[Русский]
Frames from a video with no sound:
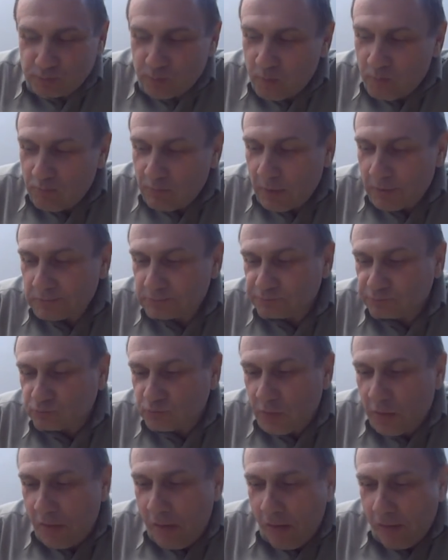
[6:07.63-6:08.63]

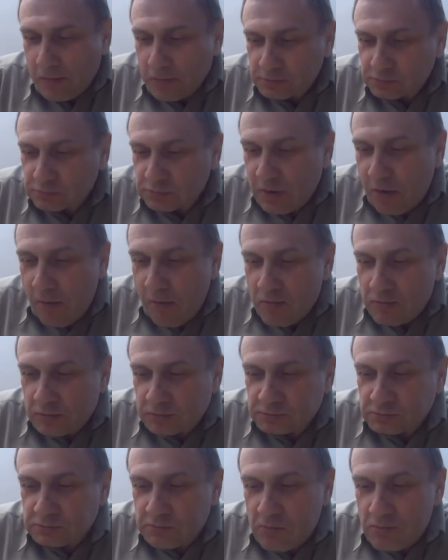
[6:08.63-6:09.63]
подкидываю, чтобы не,
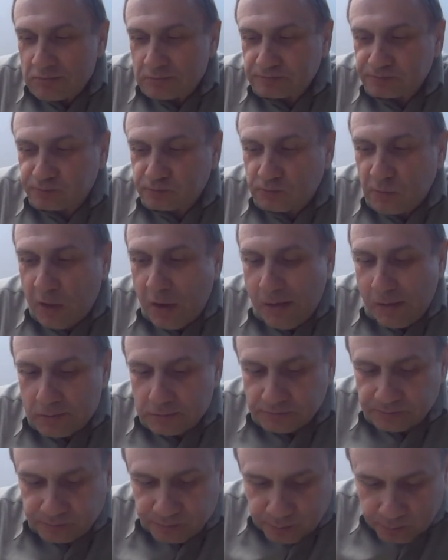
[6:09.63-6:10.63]
не э,
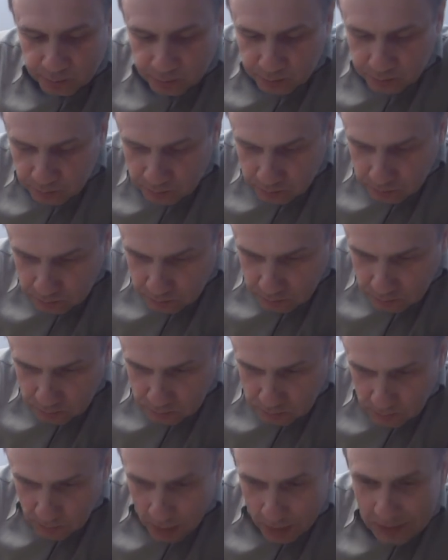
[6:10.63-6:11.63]
похудел.
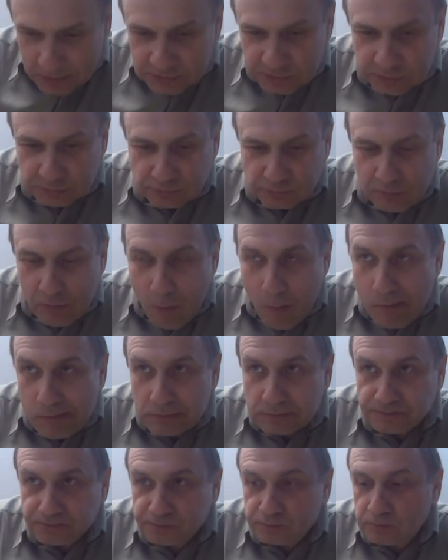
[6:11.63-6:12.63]
Ну и как тебе
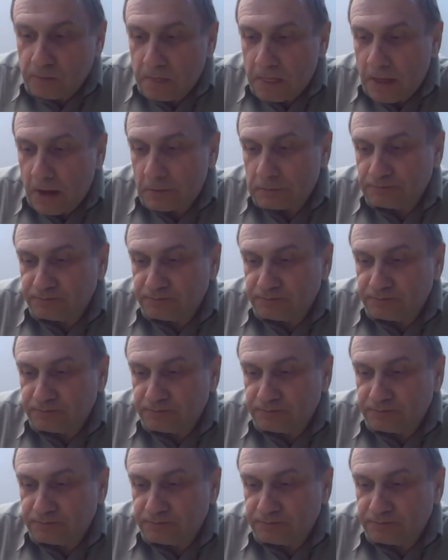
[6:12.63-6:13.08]
пирожок?